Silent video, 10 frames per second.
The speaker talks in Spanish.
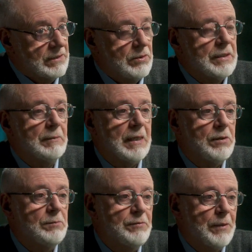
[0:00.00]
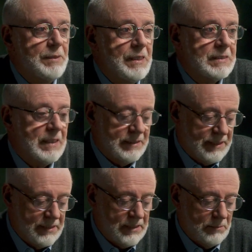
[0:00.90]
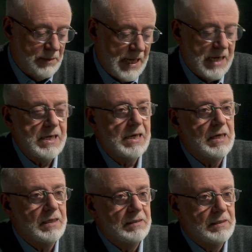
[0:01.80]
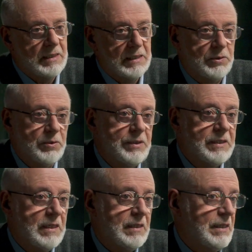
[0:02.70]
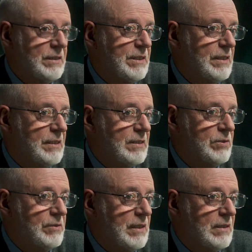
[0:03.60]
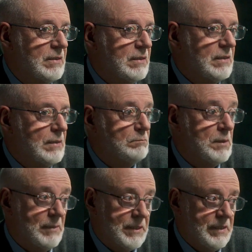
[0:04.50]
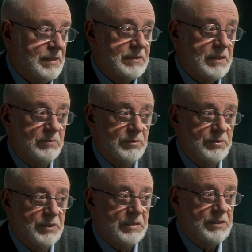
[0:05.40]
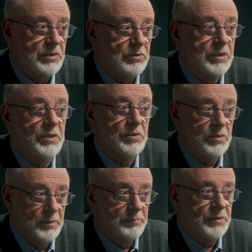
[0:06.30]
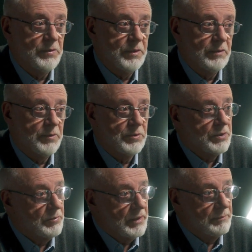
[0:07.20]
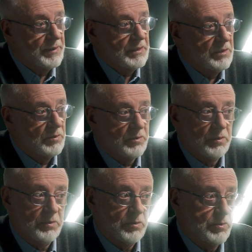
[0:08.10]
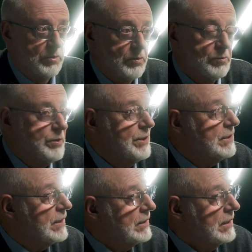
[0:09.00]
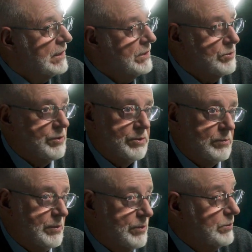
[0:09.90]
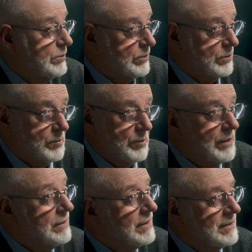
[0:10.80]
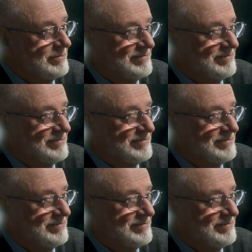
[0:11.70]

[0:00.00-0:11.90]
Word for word: Católica, claro. Mi familia salteña, blanca, católica e hincha de Nacional. Mi madre decía cuando yo era chico, que Dios me perdone, pero si juega Peñarol con los rusos comunistas, yo hincho por los rusos comunistas.